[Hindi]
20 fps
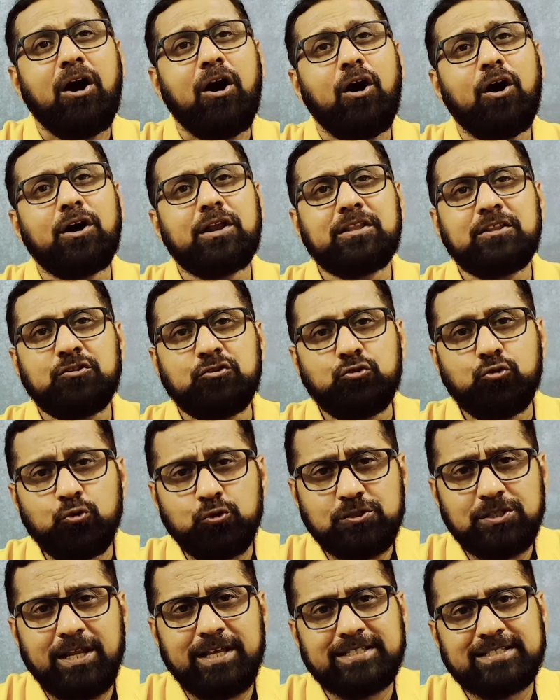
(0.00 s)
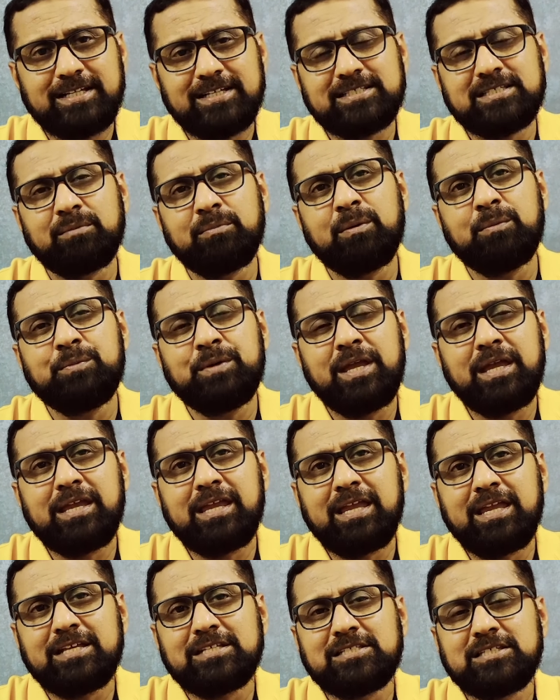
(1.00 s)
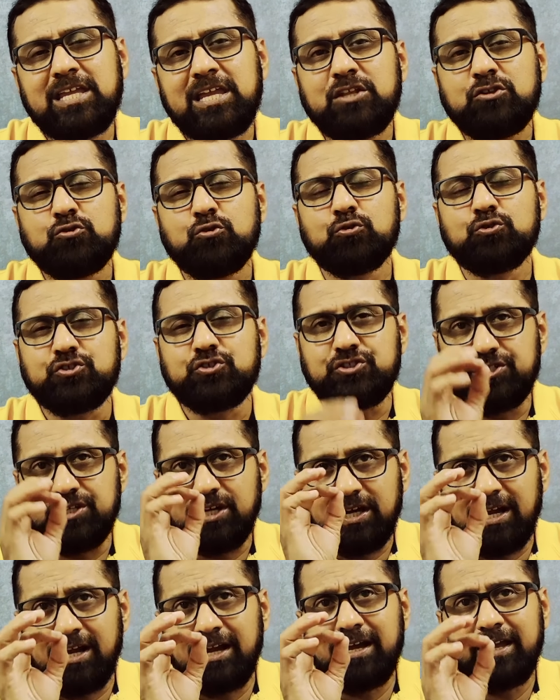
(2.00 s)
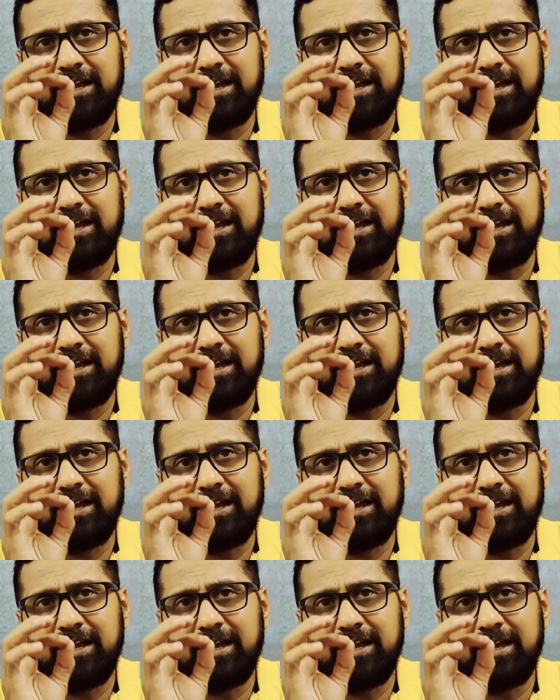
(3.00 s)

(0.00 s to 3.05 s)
और दूसरा इसका सबब यह है कि इसकी जो जगह